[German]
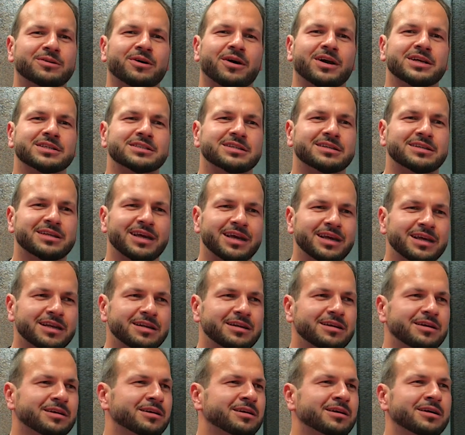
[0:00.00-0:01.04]
neuesten
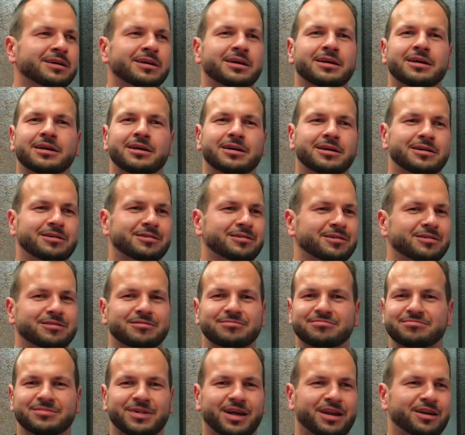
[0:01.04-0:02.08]
Technik. Äh,
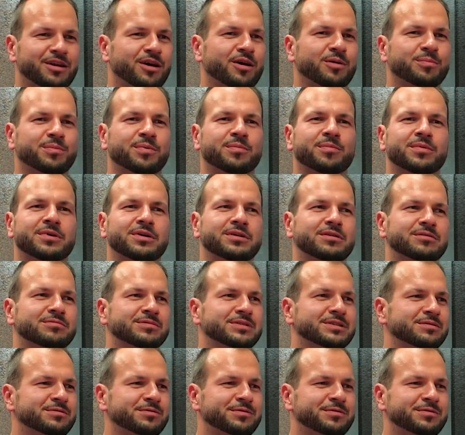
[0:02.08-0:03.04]
haben auch einmal,